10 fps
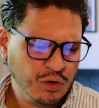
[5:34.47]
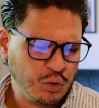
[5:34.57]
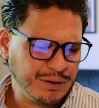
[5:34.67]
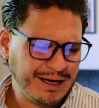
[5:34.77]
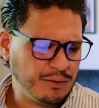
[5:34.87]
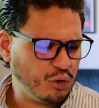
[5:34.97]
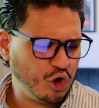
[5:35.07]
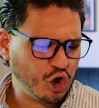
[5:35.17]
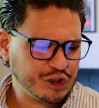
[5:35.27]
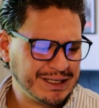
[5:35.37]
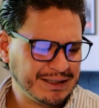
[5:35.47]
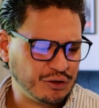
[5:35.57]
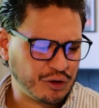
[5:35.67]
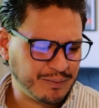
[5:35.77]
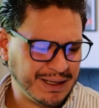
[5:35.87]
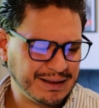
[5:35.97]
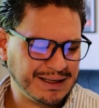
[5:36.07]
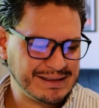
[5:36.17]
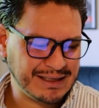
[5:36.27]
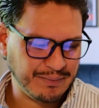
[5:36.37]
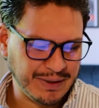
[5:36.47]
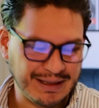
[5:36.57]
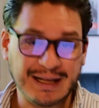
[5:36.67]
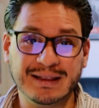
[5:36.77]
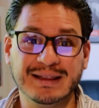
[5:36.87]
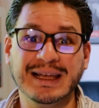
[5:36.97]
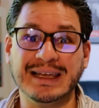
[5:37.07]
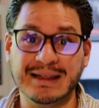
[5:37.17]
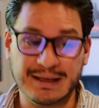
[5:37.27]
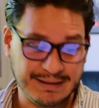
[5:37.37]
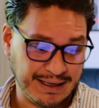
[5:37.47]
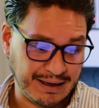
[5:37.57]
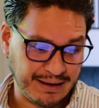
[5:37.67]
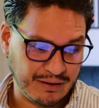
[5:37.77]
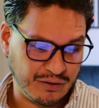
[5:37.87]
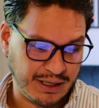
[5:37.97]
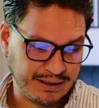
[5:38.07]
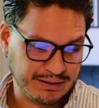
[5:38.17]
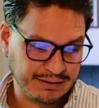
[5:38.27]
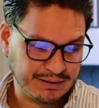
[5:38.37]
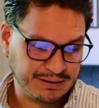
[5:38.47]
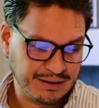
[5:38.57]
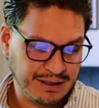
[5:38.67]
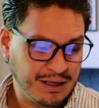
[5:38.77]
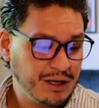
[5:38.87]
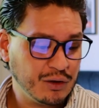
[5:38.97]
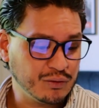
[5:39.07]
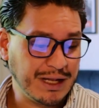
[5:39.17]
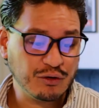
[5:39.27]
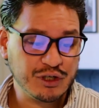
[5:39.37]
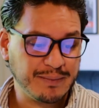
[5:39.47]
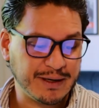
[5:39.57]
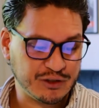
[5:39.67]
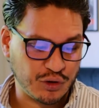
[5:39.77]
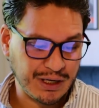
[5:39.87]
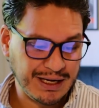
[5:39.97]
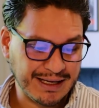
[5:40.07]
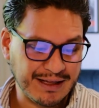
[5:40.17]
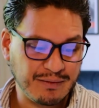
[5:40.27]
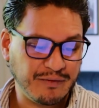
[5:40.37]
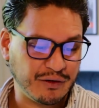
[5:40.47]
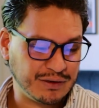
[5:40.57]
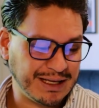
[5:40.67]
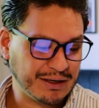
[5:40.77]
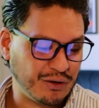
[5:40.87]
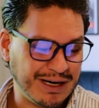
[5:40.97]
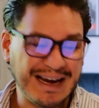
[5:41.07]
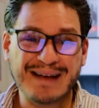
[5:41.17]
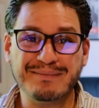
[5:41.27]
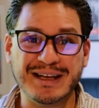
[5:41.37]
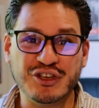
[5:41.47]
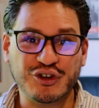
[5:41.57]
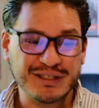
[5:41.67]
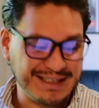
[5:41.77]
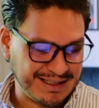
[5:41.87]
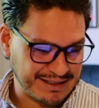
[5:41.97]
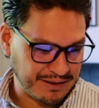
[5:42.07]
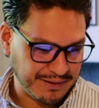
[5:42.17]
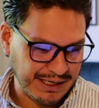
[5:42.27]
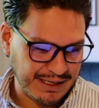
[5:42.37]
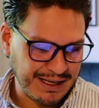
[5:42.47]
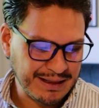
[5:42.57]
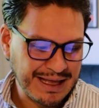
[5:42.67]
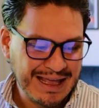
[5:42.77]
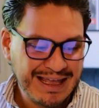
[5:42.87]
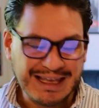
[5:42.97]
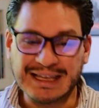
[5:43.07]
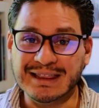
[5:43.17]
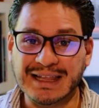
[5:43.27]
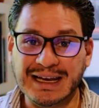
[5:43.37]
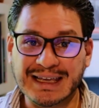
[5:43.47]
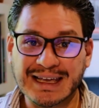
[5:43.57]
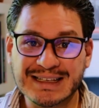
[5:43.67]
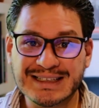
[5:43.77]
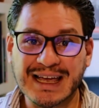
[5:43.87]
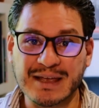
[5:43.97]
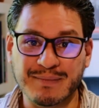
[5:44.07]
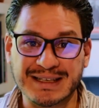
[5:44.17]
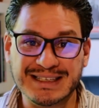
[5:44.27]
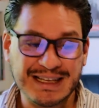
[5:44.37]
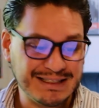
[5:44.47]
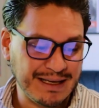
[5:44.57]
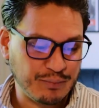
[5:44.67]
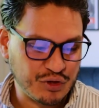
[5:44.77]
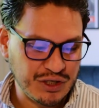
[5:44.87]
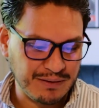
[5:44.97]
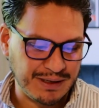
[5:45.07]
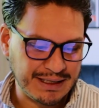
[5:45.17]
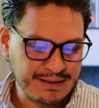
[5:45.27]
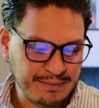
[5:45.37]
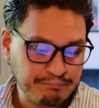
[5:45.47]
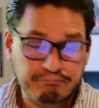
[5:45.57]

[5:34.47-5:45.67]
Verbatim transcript: Una nebulosa tormenta estrepitante y desgarradora una lucha personal que debo afrontar con la mayor sensibilidad, inteligencia y paciencia posibles.